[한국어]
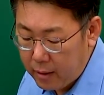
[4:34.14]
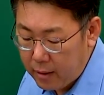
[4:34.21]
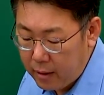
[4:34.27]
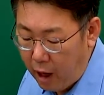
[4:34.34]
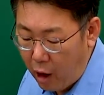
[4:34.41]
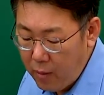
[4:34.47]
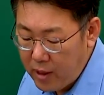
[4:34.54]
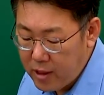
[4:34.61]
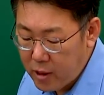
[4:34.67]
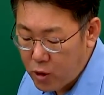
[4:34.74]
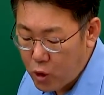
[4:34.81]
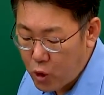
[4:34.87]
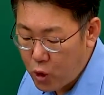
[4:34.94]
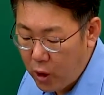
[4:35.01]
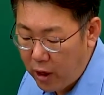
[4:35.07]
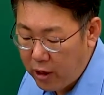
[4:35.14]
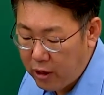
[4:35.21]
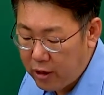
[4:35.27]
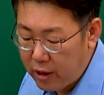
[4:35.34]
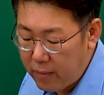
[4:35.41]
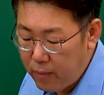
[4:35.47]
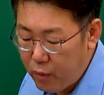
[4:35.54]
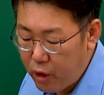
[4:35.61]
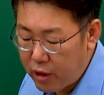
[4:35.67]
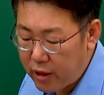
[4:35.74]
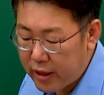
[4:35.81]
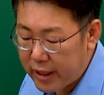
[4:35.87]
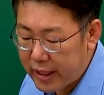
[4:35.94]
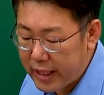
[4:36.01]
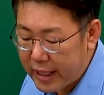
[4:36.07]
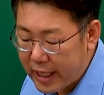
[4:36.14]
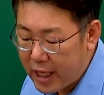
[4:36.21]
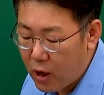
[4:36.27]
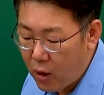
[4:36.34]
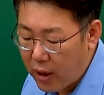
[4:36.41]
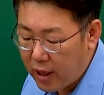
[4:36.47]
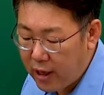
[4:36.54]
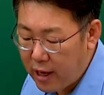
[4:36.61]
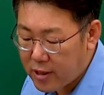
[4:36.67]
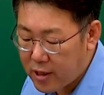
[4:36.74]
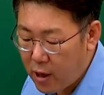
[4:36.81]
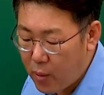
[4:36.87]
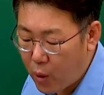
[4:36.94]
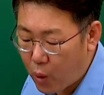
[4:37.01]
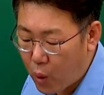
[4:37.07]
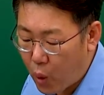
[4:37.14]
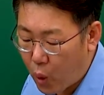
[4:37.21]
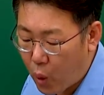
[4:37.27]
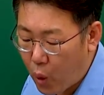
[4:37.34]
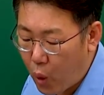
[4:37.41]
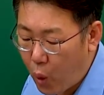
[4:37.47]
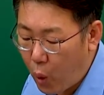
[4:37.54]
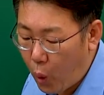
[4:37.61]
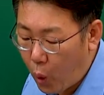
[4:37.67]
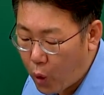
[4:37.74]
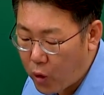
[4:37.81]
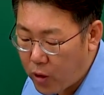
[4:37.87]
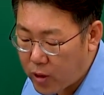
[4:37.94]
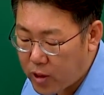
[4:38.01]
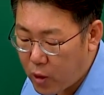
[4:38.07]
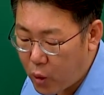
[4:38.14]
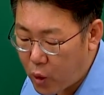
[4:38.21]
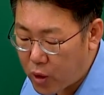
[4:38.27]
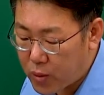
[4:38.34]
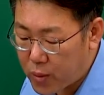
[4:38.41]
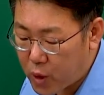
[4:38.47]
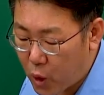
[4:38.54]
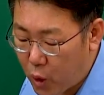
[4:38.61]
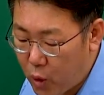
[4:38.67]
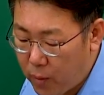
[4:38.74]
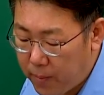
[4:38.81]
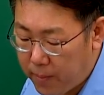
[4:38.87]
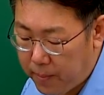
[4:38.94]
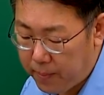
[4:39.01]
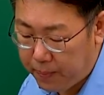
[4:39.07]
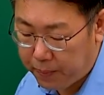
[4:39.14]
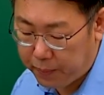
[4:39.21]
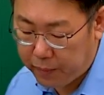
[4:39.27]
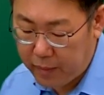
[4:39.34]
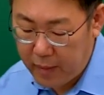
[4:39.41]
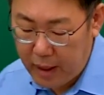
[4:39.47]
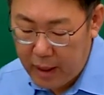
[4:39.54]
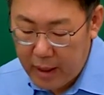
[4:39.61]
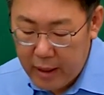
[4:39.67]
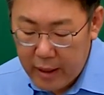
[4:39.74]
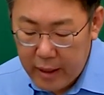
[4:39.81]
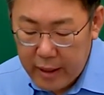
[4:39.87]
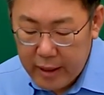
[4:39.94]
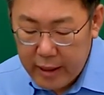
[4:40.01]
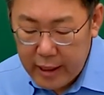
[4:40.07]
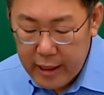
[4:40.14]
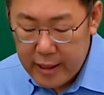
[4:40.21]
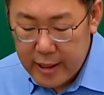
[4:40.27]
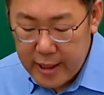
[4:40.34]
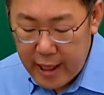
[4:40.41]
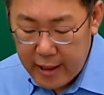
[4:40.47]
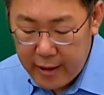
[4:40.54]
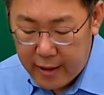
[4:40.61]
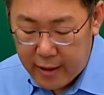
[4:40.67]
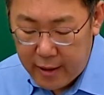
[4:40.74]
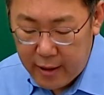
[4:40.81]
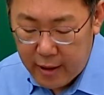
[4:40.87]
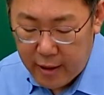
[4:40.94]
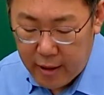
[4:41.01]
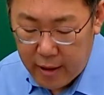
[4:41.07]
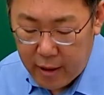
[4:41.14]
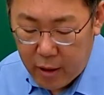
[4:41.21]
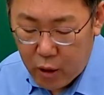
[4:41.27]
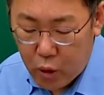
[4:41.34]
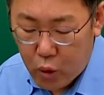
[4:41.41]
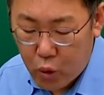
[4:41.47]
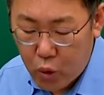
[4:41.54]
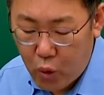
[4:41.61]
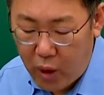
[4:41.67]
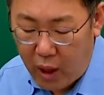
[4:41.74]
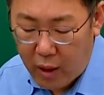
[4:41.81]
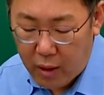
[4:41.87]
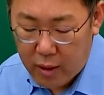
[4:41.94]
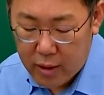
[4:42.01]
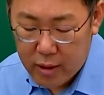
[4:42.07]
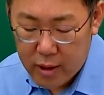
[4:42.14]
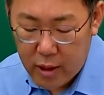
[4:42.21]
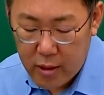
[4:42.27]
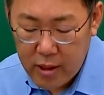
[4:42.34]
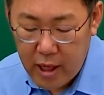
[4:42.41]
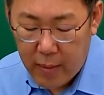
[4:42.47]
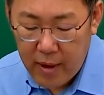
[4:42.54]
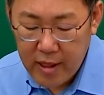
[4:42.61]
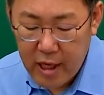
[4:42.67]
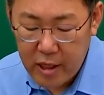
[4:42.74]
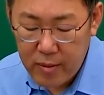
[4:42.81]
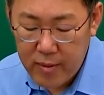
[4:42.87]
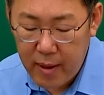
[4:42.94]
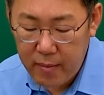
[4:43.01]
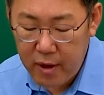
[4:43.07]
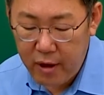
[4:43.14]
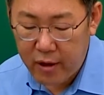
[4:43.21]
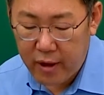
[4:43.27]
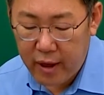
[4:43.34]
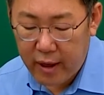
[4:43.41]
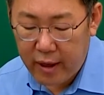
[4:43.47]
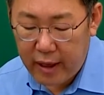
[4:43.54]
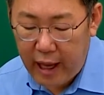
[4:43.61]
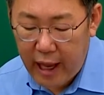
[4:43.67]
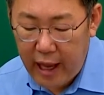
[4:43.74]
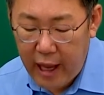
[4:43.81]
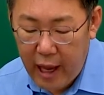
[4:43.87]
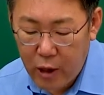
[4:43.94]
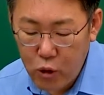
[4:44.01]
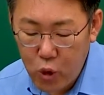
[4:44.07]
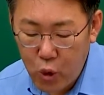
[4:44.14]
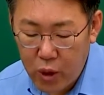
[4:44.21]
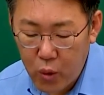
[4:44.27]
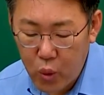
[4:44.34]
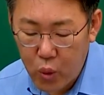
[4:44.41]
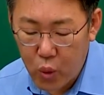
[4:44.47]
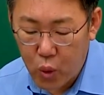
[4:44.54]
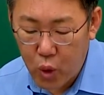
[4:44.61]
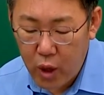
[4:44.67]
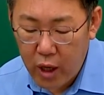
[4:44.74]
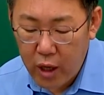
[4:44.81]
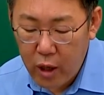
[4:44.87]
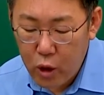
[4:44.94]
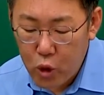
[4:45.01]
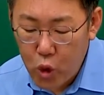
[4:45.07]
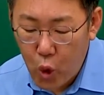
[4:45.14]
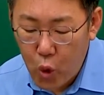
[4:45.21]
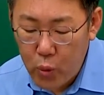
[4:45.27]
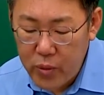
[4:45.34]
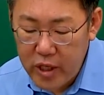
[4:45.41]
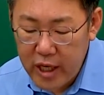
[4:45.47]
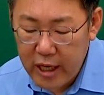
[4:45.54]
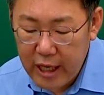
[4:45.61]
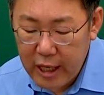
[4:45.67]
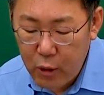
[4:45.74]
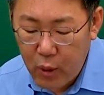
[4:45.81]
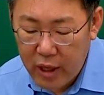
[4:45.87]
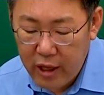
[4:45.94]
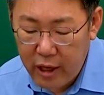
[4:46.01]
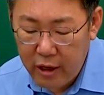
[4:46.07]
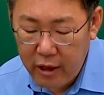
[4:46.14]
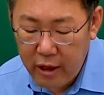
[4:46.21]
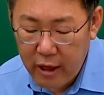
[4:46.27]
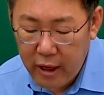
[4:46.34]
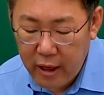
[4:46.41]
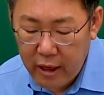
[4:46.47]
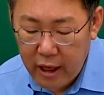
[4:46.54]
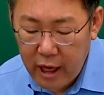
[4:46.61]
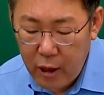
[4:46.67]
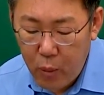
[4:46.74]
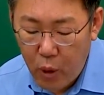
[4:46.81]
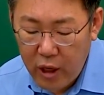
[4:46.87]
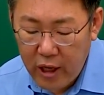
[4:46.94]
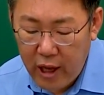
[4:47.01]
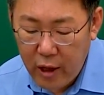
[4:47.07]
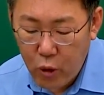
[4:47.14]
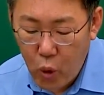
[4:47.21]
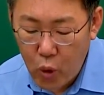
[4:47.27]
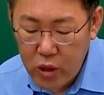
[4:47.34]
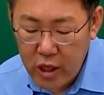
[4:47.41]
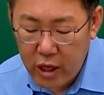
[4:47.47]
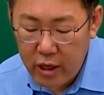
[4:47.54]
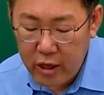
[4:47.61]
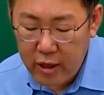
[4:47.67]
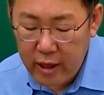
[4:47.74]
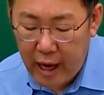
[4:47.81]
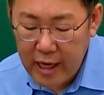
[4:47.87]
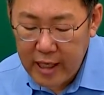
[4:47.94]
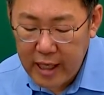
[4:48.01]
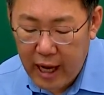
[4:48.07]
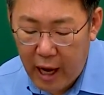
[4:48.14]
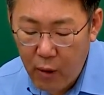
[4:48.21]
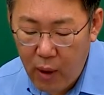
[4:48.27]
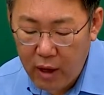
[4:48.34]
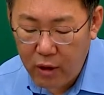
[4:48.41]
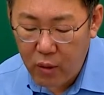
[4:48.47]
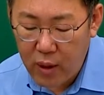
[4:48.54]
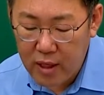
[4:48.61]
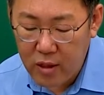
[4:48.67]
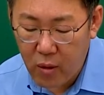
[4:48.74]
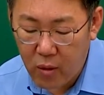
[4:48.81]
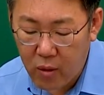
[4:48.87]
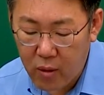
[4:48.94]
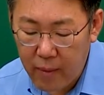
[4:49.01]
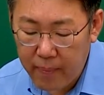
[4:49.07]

다음에서 수술하는 인물 기억에 대한 설명으로 옳은 것을 고르십시오. 이 책은 누가 1443년 개해약조 이후 조금씩 이완되는 일본에 대한 통제를 다시 강화하기 위해서